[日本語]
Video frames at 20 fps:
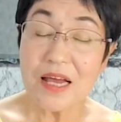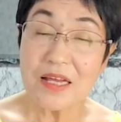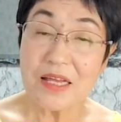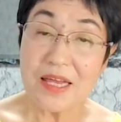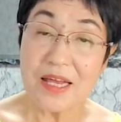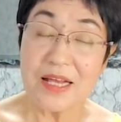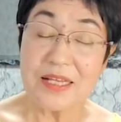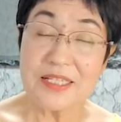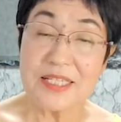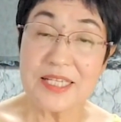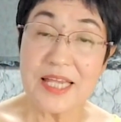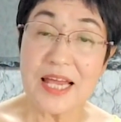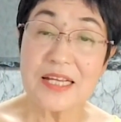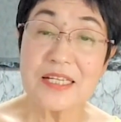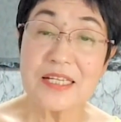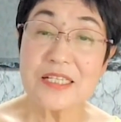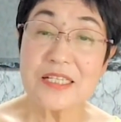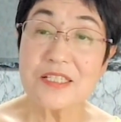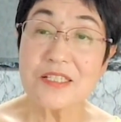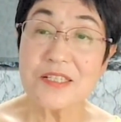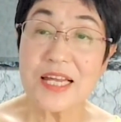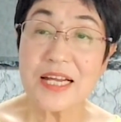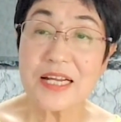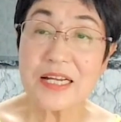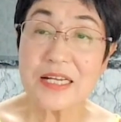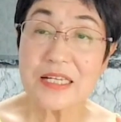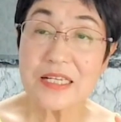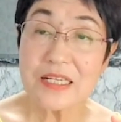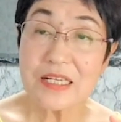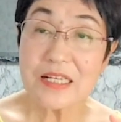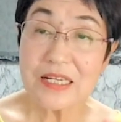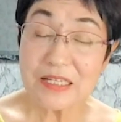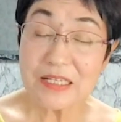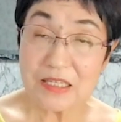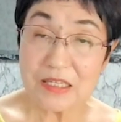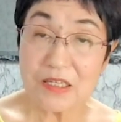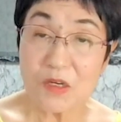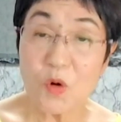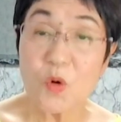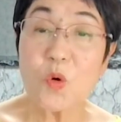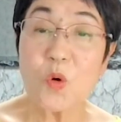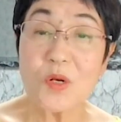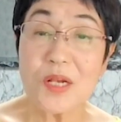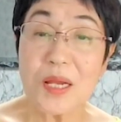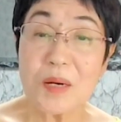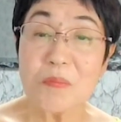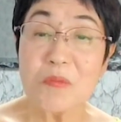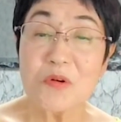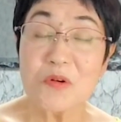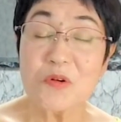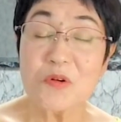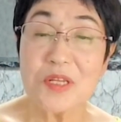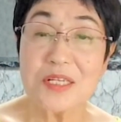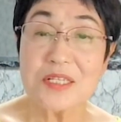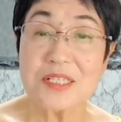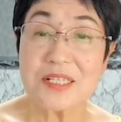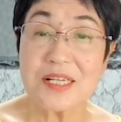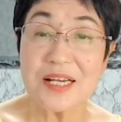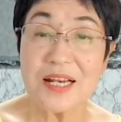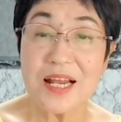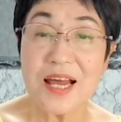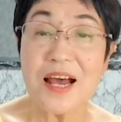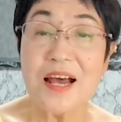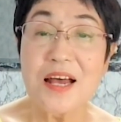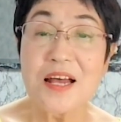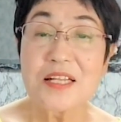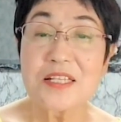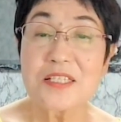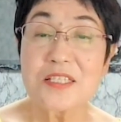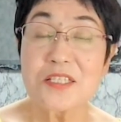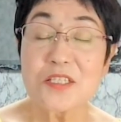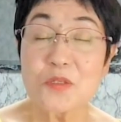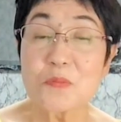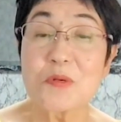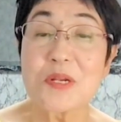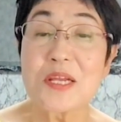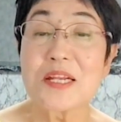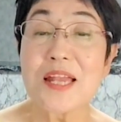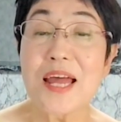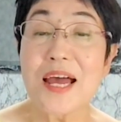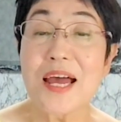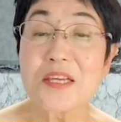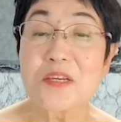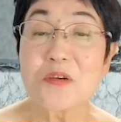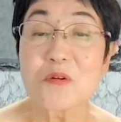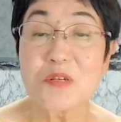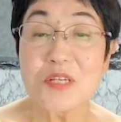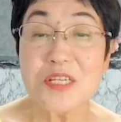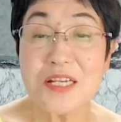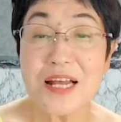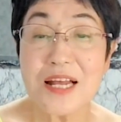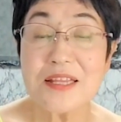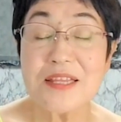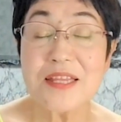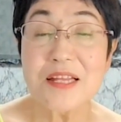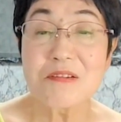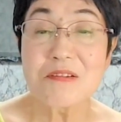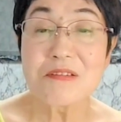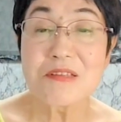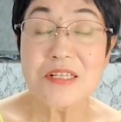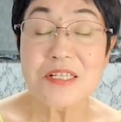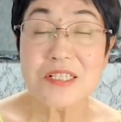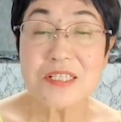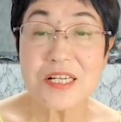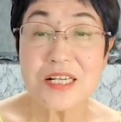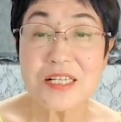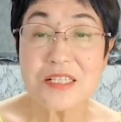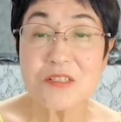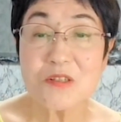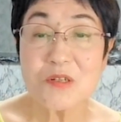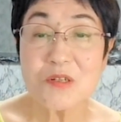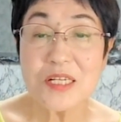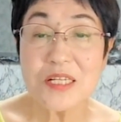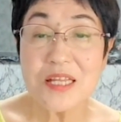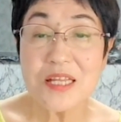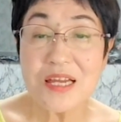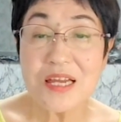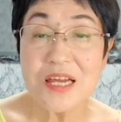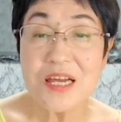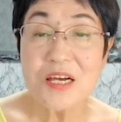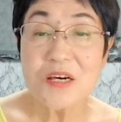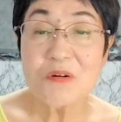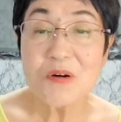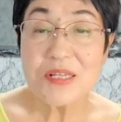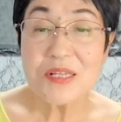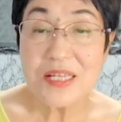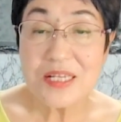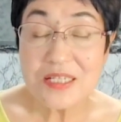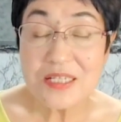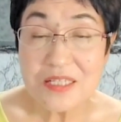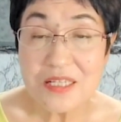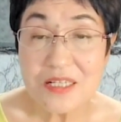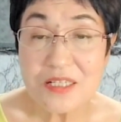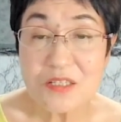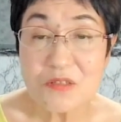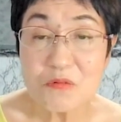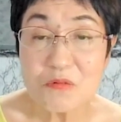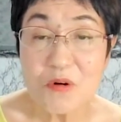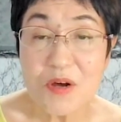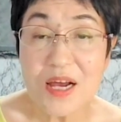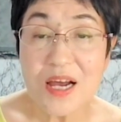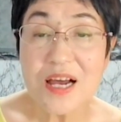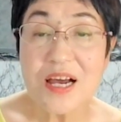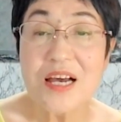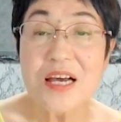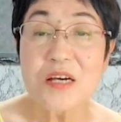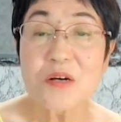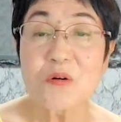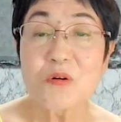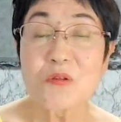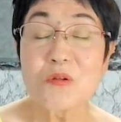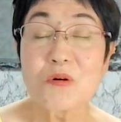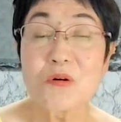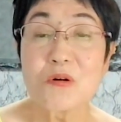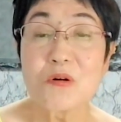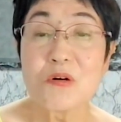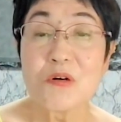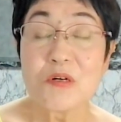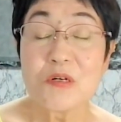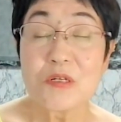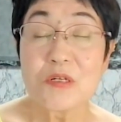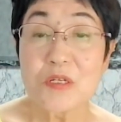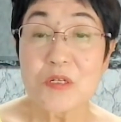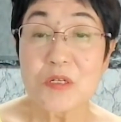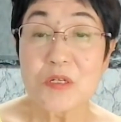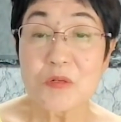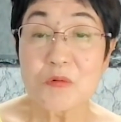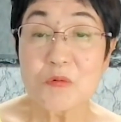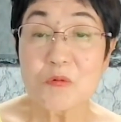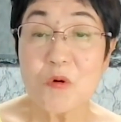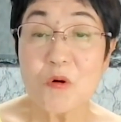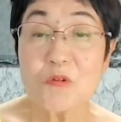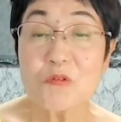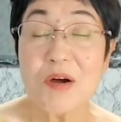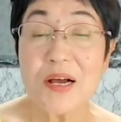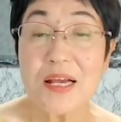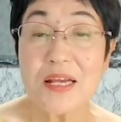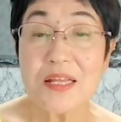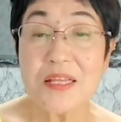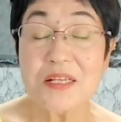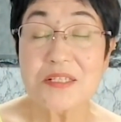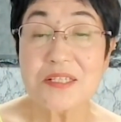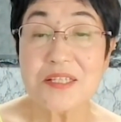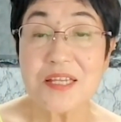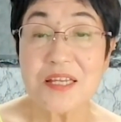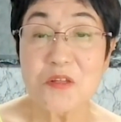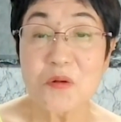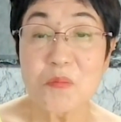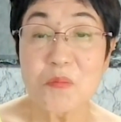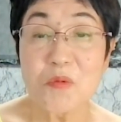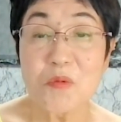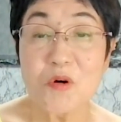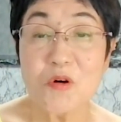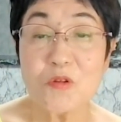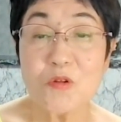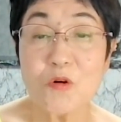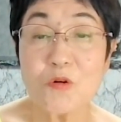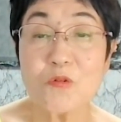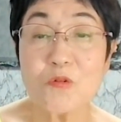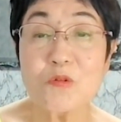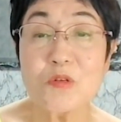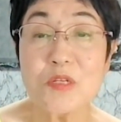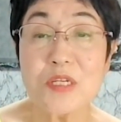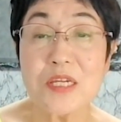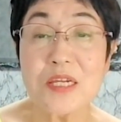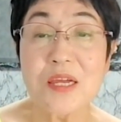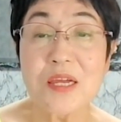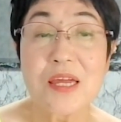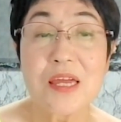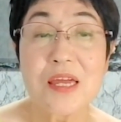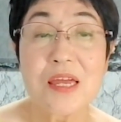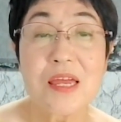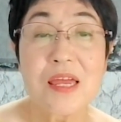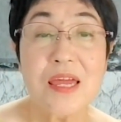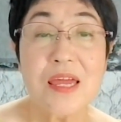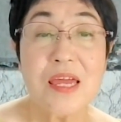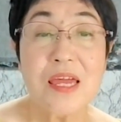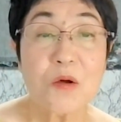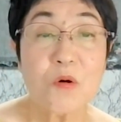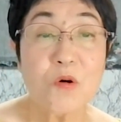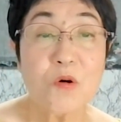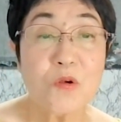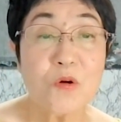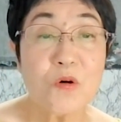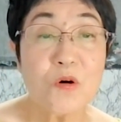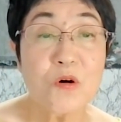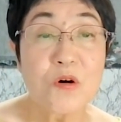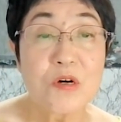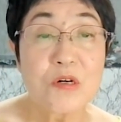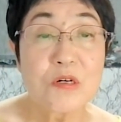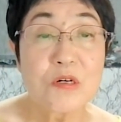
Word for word: えー、繊維質で強固なものですから潰れないようになってるんですがそれで私たちはこの、うん、動くわけですけども特に、えー、この